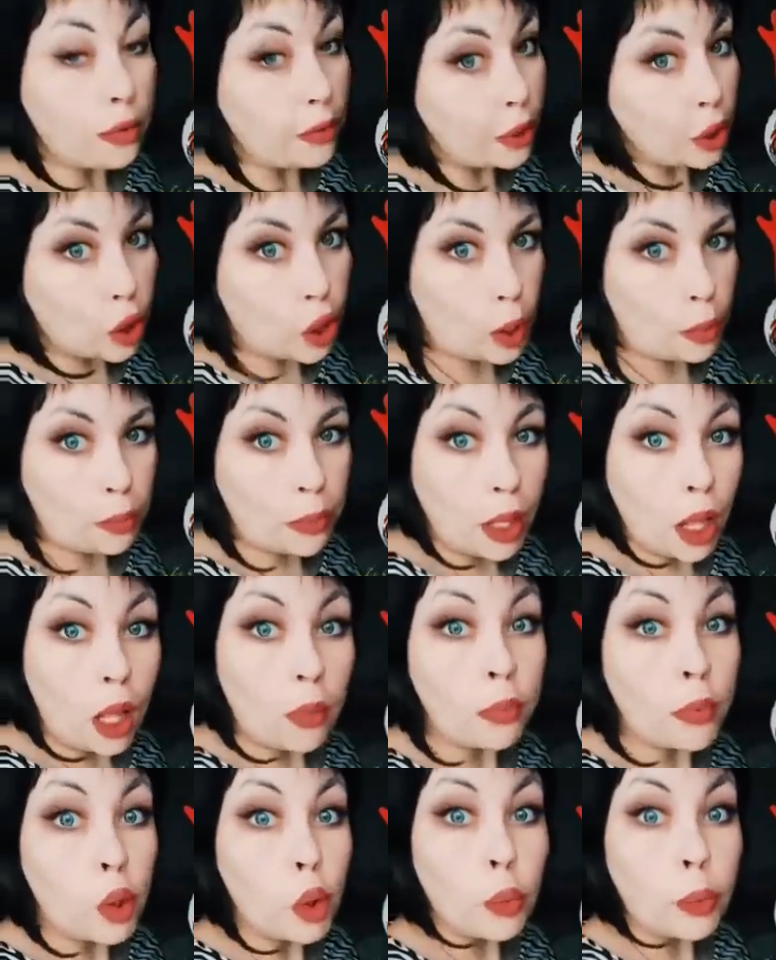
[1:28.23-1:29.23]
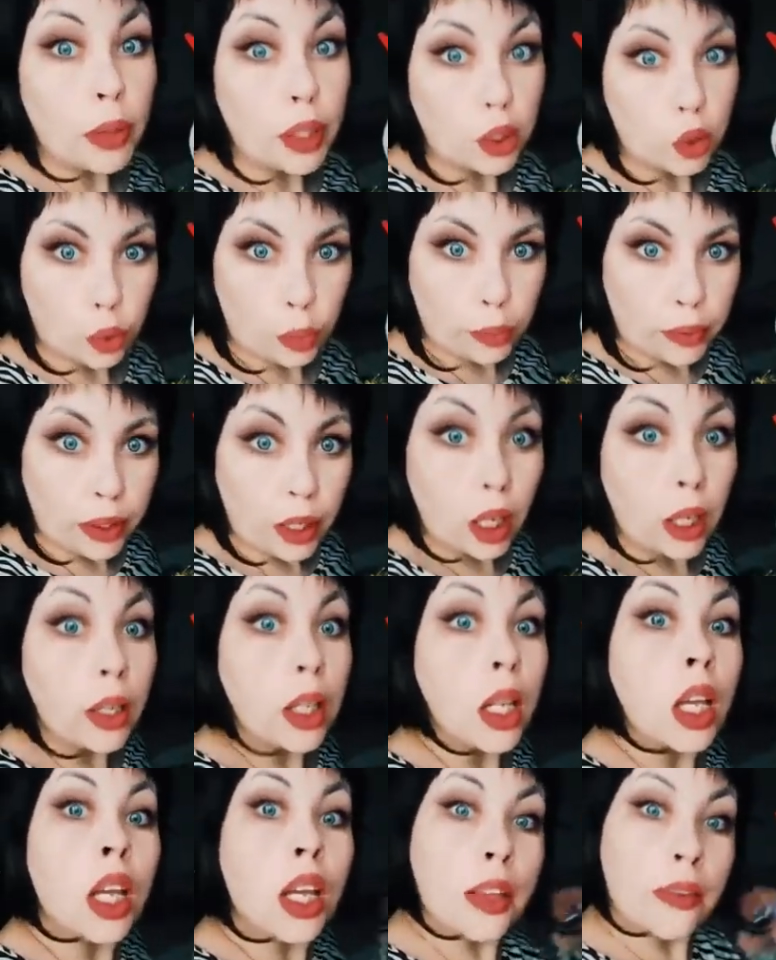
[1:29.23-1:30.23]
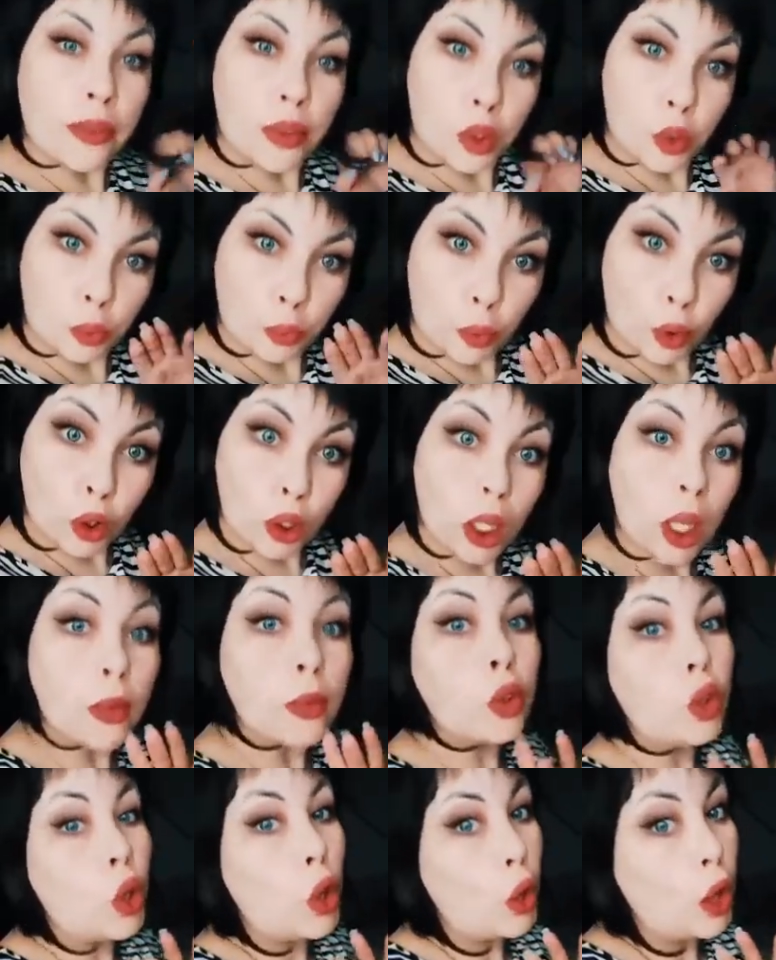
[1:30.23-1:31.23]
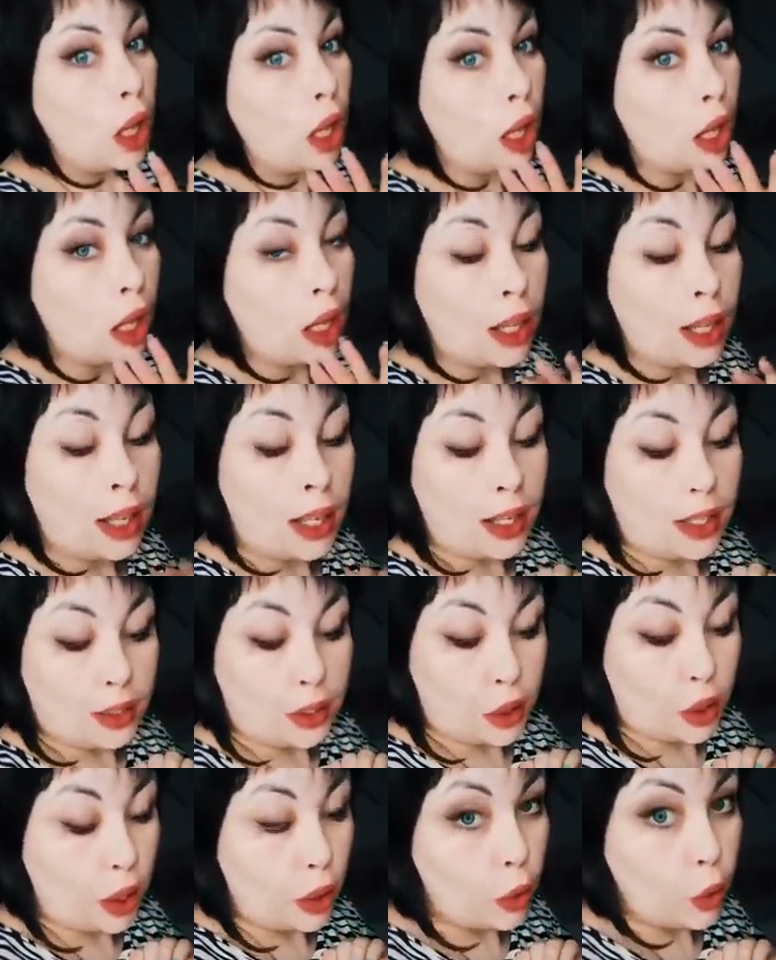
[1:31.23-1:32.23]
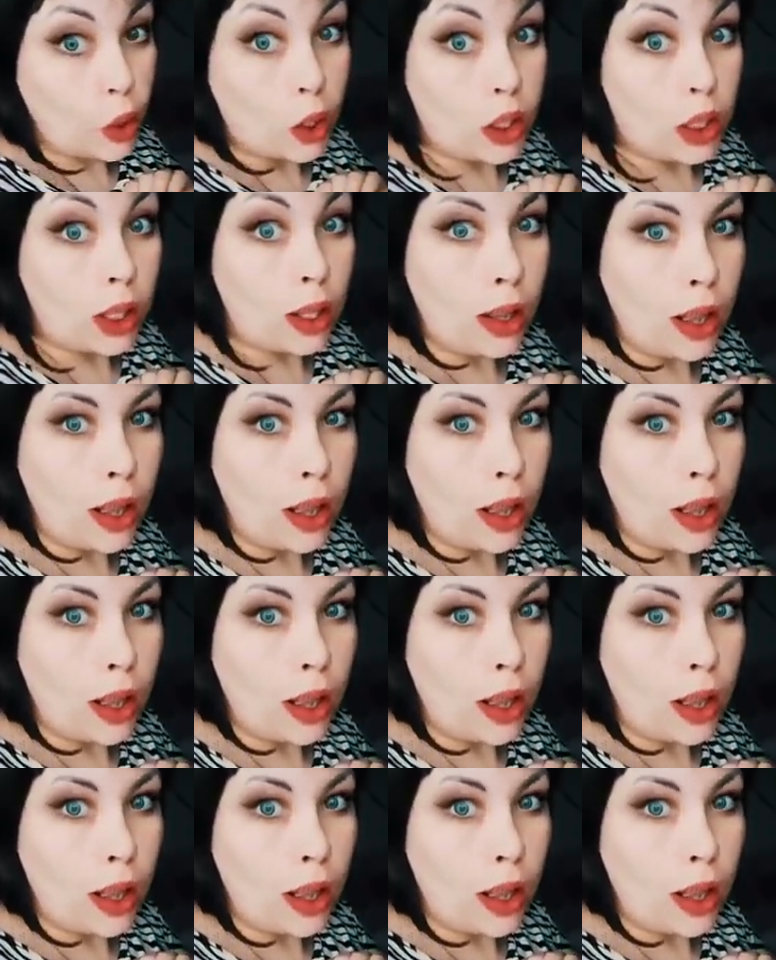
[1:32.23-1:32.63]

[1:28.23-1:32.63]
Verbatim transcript: Всех накормила, предупредила, что вернусь поздно, так что пошли в загул.